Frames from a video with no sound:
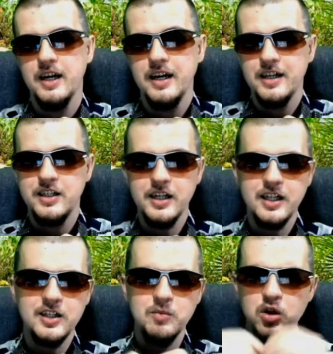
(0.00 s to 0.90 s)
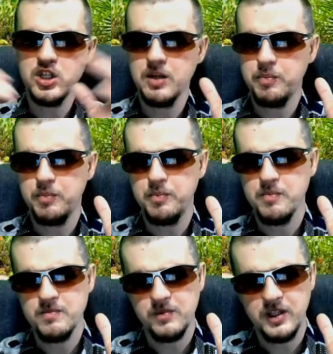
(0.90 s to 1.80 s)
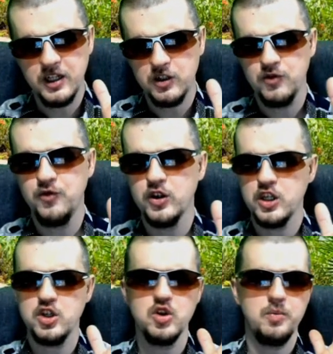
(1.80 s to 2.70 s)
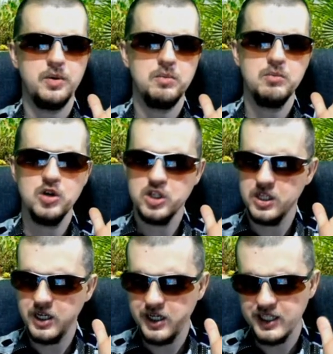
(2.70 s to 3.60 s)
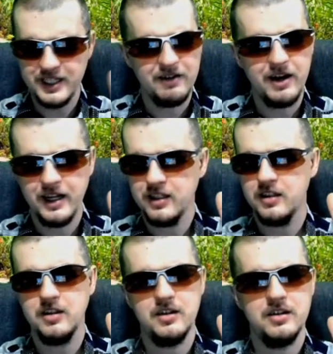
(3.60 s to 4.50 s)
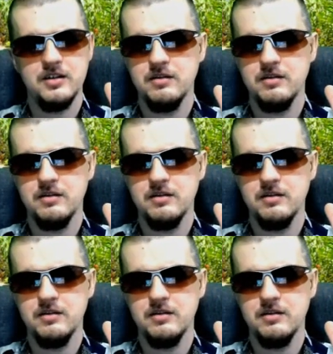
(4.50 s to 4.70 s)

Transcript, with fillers: Делайте, можно делать в фотошопе, можно рисовать, э,